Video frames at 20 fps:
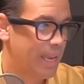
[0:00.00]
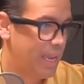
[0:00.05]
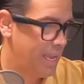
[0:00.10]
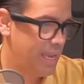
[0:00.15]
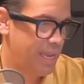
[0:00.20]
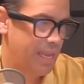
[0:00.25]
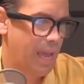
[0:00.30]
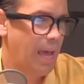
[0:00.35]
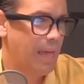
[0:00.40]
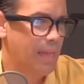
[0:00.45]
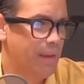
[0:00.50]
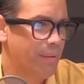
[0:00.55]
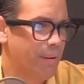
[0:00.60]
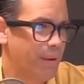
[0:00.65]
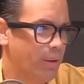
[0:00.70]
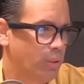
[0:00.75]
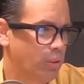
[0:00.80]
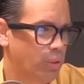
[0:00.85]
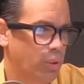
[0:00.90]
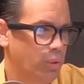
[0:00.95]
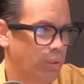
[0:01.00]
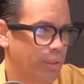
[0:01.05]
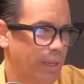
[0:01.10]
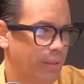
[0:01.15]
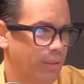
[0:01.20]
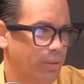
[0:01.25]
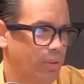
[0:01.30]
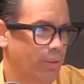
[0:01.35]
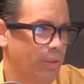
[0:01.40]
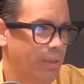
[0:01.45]
Y ha de haber otro
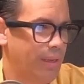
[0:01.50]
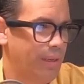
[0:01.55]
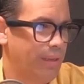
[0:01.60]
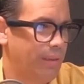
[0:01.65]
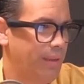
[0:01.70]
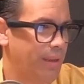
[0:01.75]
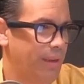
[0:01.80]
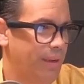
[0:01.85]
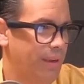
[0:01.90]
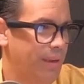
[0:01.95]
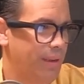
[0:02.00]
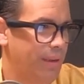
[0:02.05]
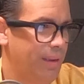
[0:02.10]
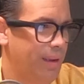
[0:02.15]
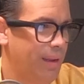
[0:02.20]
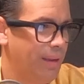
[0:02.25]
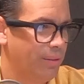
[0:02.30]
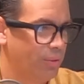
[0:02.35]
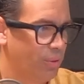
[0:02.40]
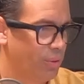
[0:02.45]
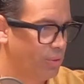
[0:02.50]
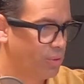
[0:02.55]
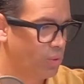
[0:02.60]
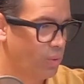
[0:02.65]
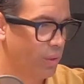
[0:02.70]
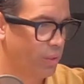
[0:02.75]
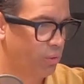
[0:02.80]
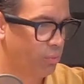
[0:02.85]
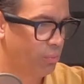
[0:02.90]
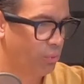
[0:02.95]
tanto de, Android
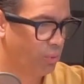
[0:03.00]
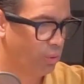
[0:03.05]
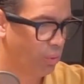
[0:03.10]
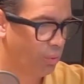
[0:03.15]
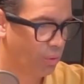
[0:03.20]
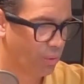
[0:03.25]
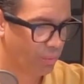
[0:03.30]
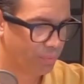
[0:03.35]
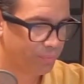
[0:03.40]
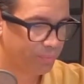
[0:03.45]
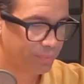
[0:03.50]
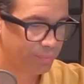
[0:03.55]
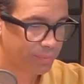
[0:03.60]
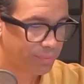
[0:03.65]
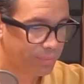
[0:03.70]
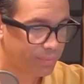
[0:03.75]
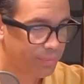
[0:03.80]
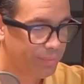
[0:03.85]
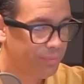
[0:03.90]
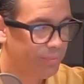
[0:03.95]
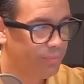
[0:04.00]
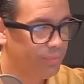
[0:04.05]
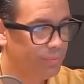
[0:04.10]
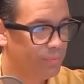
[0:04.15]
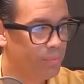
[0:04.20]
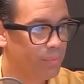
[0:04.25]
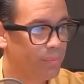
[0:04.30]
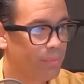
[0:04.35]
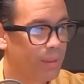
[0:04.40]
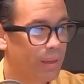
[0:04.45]
4.1. ¿Pero por
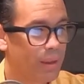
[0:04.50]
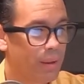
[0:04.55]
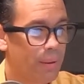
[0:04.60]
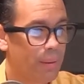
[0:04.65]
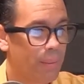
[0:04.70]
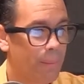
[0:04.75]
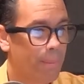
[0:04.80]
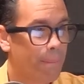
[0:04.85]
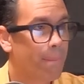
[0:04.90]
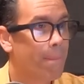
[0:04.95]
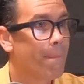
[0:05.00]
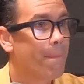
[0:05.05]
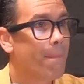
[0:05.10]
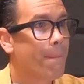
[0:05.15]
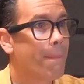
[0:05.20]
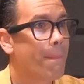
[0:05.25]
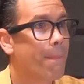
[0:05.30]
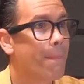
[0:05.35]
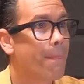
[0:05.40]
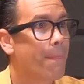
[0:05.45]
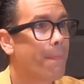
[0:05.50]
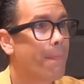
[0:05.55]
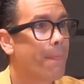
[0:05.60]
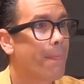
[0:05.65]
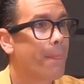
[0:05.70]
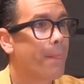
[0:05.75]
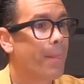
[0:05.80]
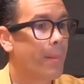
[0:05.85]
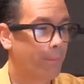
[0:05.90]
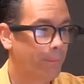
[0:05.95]
qué? ¿Nada más porque no están
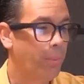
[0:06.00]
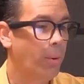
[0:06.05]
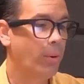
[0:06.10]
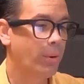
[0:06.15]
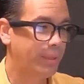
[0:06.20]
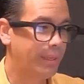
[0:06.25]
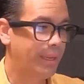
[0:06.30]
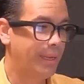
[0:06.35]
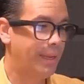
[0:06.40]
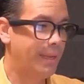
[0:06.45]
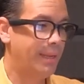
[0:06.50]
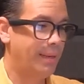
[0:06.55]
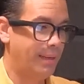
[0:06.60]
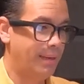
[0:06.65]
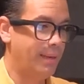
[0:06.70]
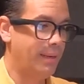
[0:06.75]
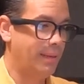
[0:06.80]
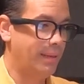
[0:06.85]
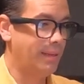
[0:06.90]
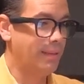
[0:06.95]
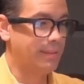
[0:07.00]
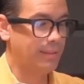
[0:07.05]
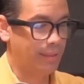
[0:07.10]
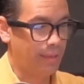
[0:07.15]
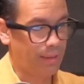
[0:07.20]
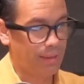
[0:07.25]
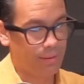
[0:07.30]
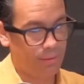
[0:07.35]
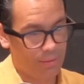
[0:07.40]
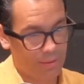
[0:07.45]
actualizados? Porque
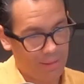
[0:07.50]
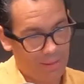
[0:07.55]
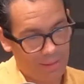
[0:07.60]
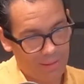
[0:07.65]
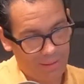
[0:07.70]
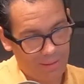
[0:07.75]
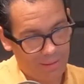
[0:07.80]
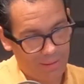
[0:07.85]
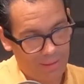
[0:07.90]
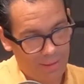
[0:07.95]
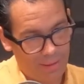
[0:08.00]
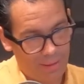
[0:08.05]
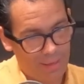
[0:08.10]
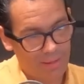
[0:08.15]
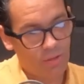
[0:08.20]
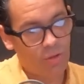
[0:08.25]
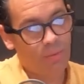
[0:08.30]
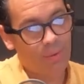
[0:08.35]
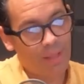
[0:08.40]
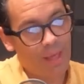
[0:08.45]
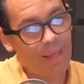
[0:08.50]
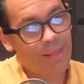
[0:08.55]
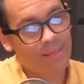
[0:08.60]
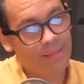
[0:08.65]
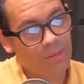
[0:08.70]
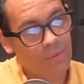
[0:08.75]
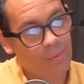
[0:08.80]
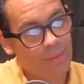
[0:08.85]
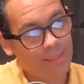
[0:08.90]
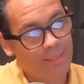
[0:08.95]
las
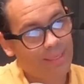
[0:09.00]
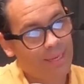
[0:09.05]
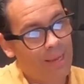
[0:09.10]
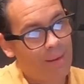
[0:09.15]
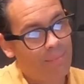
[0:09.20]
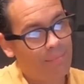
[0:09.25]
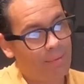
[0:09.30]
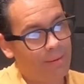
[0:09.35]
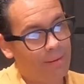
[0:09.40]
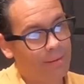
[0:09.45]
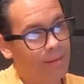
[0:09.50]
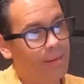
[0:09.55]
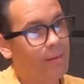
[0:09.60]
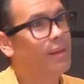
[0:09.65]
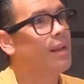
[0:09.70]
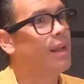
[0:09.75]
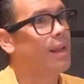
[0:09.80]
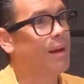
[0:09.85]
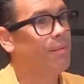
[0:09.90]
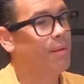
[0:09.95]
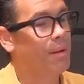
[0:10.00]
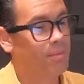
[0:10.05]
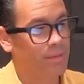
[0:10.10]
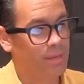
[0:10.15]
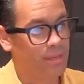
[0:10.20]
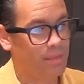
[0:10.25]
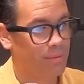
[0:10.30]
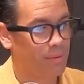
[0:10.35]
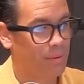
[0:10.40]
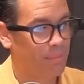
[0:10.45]
novedades de WhatsApp que hablamos
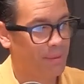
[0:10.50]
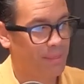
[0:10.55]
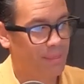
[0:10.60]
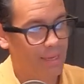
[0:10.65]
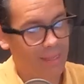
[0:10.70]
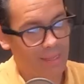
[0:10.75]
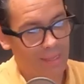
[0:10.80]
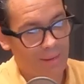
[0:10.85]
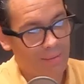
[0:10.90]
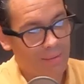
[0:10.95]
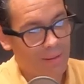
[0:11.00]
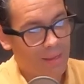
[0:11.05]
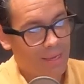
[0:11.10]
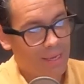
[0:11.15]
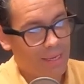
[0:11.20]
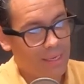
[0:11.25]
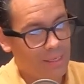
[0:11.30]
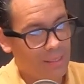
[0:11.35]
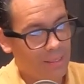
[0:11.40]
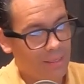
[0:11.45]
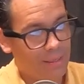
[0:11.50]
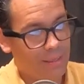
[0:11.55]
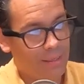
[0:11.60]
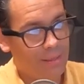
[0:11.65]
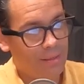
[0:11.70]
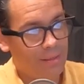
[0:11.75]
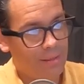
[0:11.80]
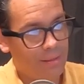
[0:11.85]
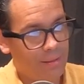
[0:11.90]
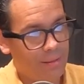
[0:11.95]
la semana pasada y,
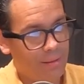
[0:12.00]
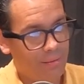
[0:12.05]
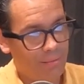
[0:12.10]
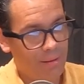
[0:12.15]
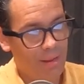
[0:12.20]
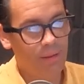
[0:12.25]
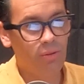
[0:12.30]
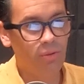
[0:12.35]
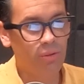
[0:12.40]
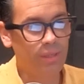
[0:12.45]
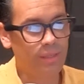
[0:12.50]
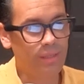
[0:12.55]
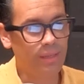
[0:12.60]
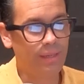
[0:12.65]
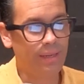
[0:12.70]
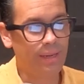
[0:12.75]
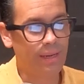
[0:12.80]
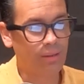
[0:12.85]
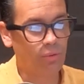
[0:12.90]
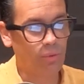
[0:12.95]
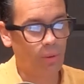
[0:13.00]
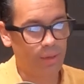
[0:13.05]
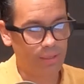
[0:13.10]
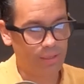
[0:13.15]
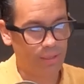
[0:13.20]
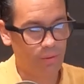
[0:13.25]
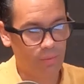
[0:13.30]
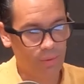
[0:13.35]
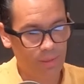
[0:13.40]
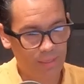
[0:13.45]
y ellos dicen que
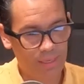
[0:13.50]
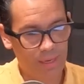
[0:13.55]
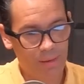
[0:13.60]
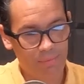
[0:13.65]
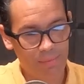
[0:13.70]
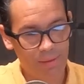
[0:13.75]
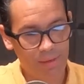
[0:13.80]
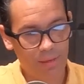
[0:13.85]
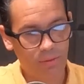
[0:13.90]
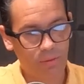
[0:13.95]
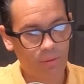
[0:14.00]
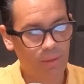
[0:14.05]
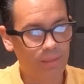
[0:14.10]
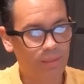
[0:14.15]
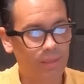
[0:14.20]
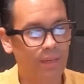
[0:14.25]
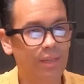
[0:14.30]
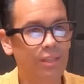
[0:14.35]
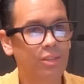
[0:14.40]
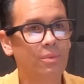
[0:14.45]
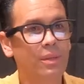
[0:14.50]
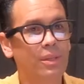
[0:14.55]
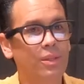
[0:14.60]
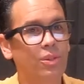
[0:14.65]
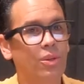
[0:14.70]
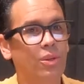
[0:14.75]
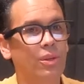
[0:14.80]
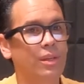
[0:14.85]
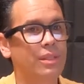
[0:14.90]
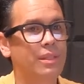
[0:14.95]
actualizan WhatsApp y actualizan las
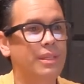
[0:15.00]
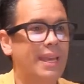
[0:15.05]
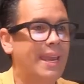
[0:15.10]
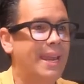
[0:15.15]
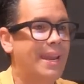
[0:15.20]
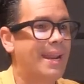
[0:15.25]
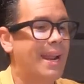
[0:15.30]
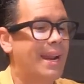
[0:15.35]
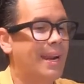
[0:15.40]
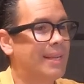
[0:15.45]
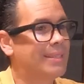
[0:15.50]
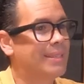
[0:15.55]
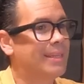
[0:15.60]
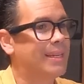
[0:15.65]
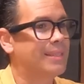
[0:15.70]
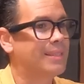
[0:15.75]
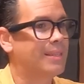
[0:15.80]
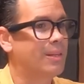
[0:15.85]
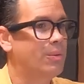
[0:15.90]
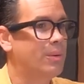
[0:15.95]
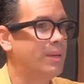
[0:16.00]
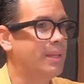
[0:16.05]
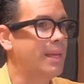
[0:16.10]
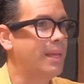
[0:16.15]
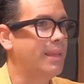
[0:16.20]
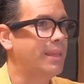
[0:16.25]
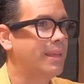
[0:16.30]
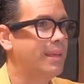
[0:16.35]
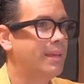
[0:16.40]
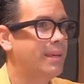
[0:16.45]
versiones en aras de la
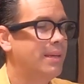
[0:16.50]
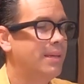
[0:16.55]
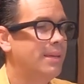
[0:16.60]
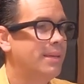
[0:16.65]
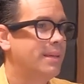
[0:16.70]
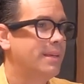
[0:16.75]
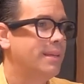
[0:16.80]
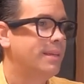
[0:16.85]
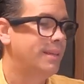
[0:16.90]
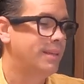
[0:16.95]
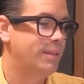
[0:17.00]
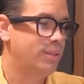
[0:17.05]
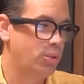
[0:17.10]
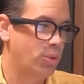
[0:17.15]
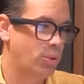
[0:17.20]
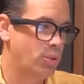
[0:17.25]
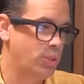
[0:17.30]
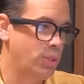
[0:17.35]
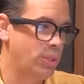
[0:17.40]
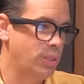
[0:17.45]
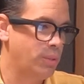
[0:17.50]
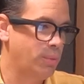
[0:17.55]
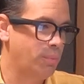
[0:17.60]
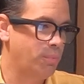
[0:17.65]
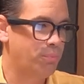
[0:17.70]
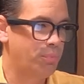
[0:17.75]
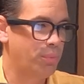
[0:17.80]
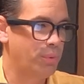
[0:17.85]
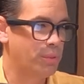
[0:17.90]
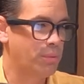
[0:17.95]
seguridad. Y
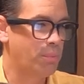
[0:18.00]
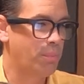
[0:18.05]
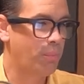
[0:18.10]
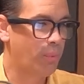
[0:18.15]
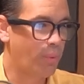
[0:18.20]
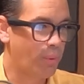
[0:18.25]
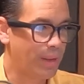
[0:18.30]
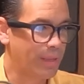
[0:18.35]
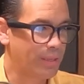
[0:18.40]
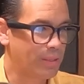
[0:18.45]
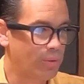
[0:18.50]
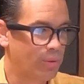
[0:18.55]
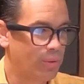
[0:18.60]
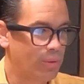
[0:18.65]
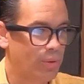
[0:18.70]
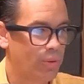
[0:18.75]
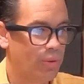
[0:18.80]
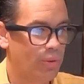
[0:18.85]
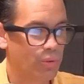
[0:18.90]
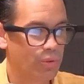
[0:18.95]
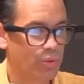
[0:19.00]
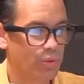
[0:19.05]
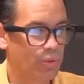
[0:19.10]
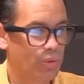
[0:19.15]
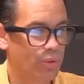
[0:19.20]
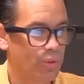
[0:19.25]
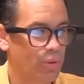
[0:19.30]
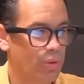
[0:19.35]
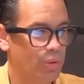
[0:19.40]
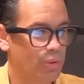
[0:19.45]
entonces, pues por eso
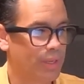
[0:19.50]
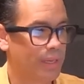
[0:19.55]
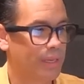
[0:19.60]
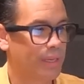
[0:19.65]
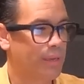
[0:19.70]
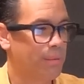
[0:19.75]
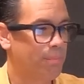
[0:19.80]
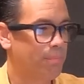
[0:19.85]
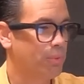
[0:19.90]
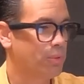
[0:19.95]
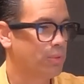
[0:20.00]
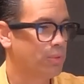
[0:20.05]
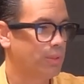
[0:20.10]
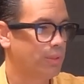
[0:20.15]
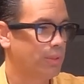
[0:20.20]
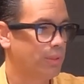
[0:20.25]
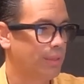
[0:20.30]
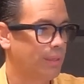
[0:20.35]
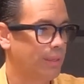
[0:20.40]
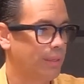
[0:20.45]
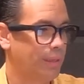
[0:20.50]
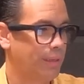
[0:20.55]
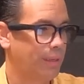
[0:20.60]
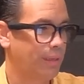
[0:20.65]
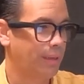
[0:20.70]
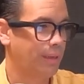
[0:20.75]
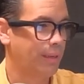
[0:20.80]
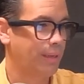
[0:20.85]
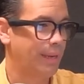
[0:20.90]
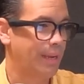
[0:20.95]
los, los equipos
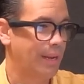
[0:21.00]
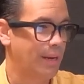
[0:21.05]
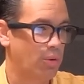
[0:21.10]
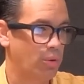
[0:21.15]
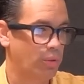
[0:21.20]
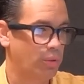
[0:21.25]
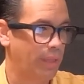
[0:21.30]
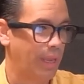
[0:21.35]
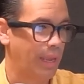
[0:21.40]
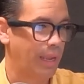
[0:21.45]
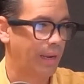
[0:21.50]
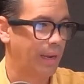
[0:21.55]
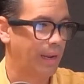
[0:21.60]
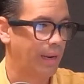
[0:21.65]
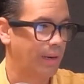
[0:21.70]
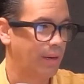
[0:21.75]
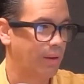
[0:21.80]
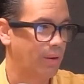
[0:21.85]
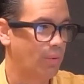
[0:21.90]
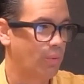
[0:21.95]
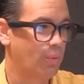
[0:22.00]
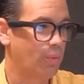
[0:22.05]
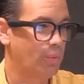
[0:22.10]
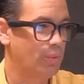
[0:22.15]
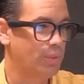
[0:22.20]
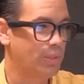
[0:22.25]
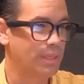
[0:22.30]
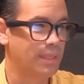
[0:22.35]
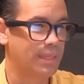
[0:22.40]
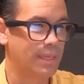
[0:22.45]
eh, que no tengan
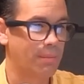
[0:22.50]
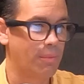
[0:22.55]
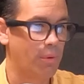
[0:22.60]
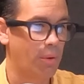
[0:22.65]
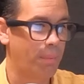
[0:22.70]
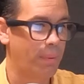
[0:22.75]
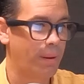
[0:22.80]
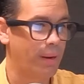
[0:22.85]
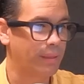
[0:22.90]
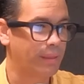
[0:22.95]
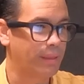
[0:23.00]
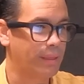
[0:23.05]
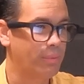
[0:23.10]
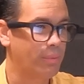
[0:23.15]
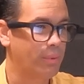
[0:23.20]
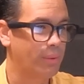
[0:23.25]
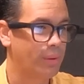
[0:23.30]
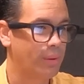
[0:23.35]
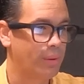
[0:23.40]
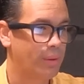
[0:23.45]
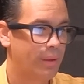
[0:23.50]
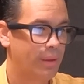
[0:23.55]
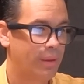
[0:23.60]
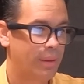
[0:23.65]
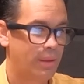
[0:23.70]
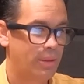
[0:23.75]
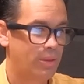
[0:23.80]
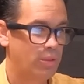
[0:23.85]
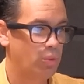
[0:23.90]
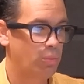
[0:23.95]
un sistema operativo
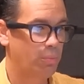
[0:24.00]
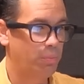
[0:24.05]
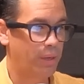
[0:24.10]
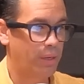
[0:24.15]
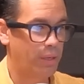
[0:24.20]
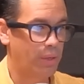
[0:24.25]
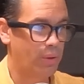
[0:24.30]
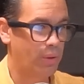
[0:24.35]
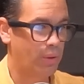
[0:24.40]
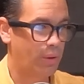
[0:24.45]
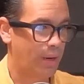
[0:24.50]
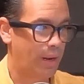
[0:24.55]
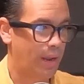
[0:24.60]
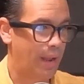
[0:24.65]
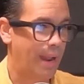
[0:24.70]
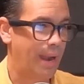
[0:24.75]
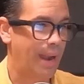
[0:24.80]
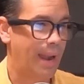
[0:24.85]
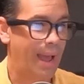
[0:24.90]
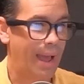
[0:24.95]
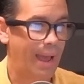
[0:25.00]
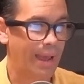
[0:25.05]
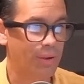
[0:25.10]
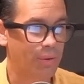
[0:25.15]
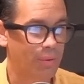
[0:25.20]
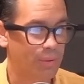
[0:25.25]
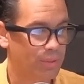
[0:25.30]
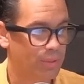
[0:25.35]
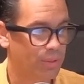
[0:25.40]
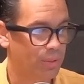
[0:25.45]
superior al
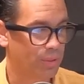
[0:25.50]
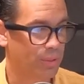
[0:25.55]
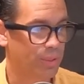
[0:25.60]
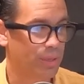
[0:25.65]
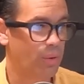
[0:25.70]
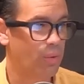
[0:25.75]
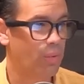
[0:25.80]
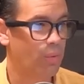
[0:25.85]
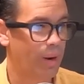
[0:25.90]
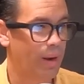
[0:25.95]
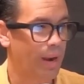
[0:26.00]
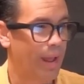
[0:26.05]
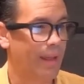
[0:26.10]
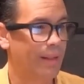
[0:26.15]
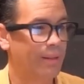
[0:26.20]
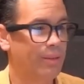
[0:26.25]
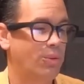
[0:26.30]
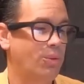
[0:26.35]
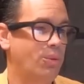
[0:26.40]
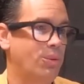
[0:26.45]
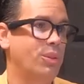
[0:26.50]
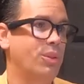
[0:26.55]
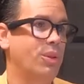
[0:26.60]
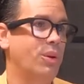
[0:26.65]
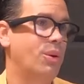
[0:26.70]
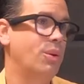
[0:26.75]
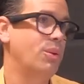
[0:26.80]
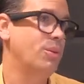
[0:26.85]
iOS 12 o al Android